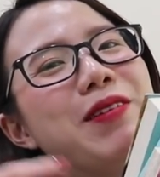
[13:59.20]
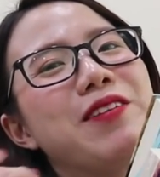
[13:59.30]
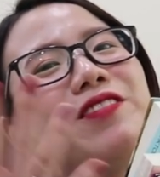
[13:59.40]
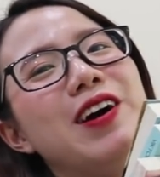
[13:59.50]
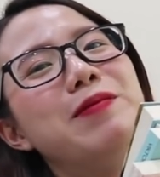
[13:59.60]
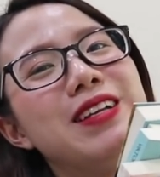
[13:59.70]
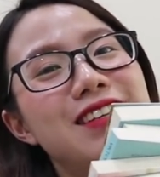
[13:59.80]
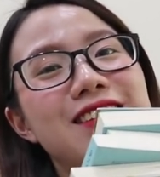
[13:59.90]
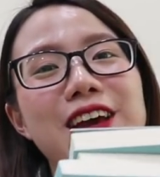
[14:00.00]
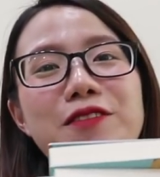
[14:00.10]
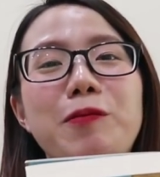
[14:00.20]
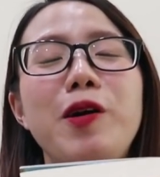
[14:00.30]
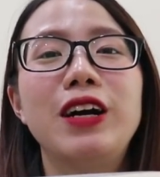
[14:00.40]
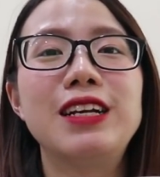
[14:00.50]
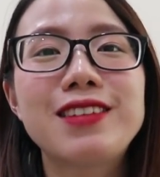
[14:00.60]
mình vừa mới chia sẻ với
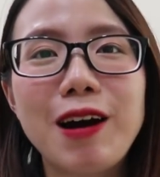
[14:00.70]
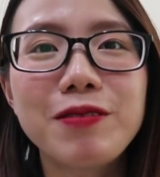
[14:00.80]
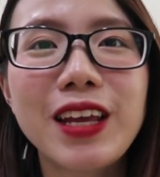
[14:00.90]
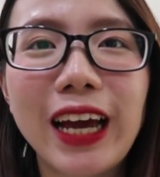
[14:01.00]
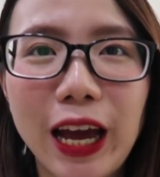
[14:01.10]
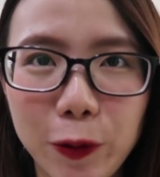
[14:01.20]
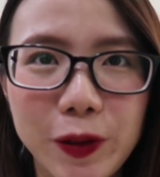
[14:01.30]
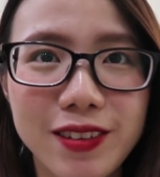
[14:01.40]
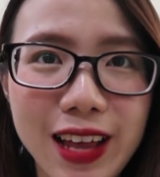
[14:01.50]
mọi người xong những cái cuốn